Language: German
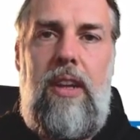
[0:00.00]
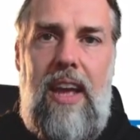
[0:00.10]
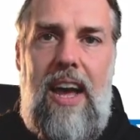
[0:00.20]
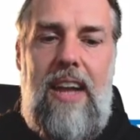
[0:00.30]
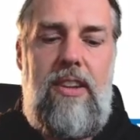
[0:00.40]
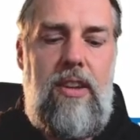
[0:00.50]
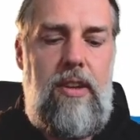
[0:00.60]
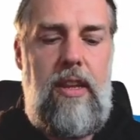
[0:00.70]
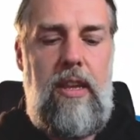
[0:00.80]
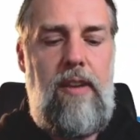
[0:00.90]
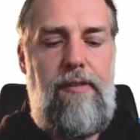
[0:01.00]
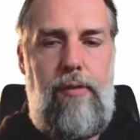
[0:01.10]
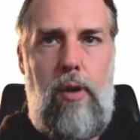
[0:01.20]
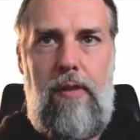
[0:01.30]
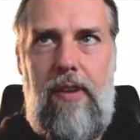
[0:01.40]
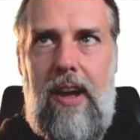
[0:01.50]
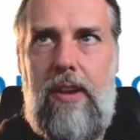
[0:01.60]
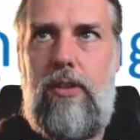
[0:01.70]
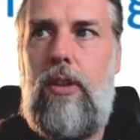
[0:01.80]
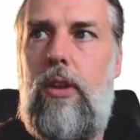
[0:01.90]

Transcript: hat die Vorfahrt.